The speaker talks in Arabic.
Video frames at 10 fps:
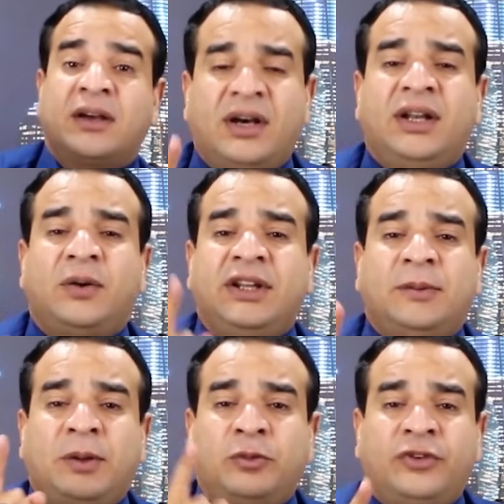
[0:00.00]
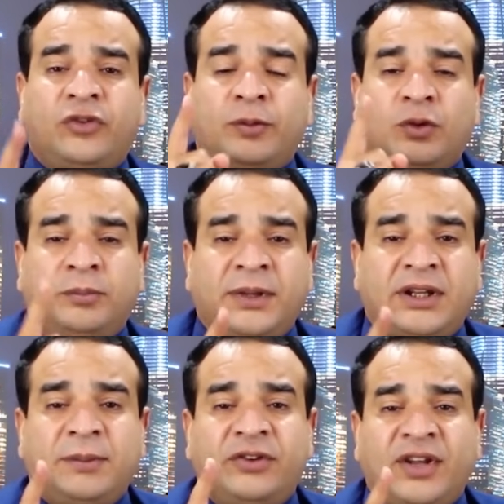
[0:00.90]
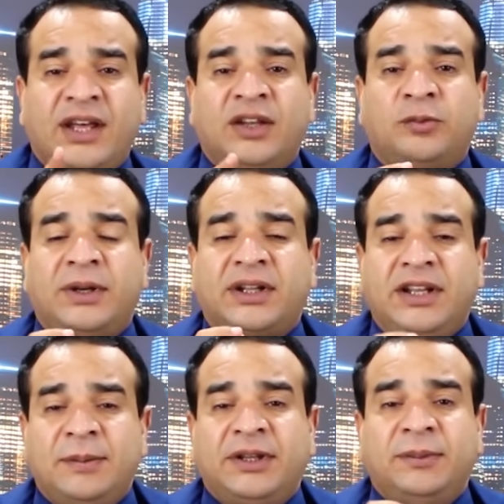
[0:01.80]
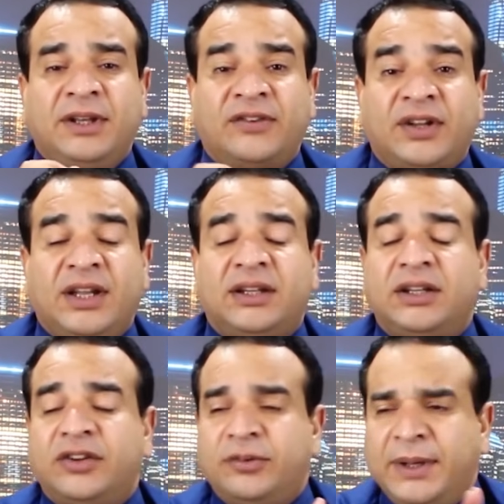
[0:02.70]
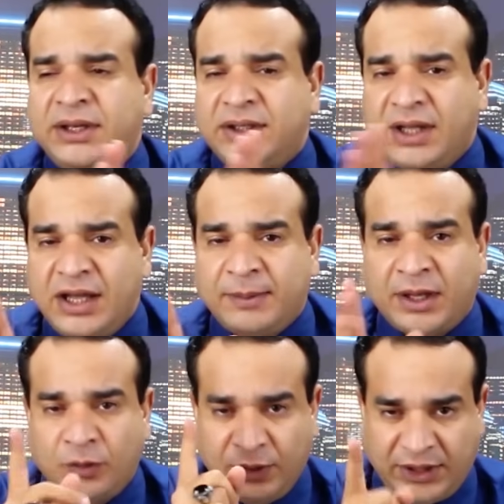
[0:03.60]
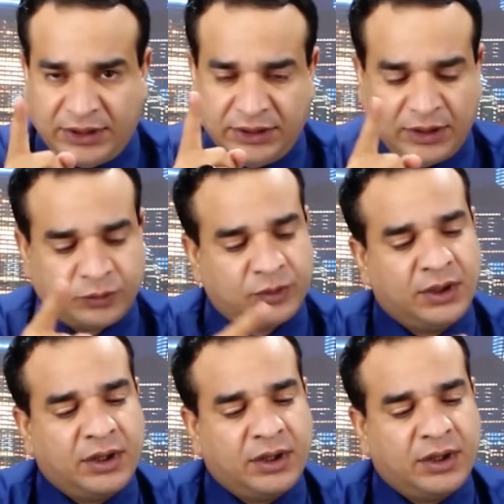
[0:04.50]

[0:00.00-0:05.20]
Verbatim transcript: قال إنما المفلس من أمتي من جاء يوم القيامة بحسنات كجبال تهامة ولكنه